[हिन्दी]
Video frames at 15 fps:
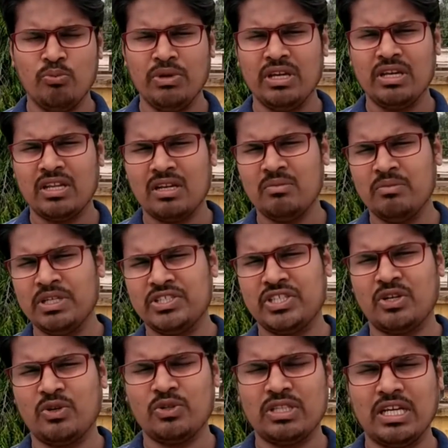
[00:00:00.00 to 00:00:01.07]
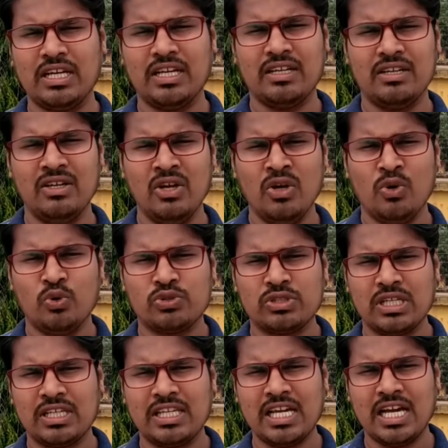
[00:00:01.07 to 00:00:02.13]
जो मिनरल मिक्सचर होता है
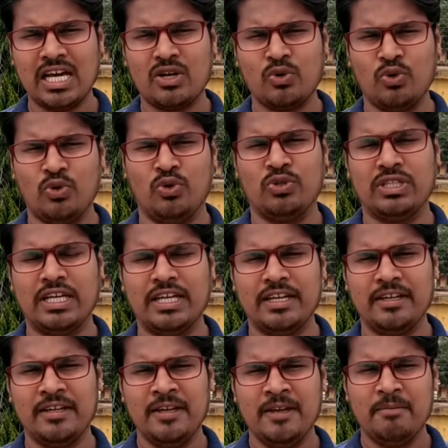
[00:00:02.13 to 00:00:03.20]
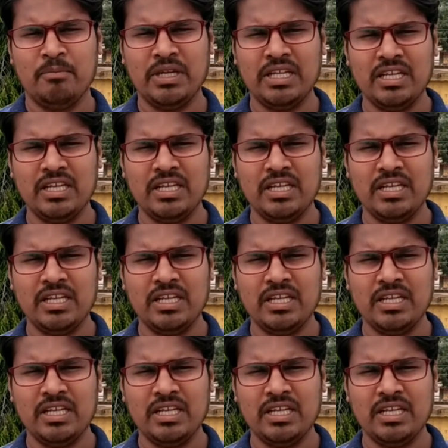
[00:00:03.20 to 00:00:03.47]
उसका क्या रोल होता है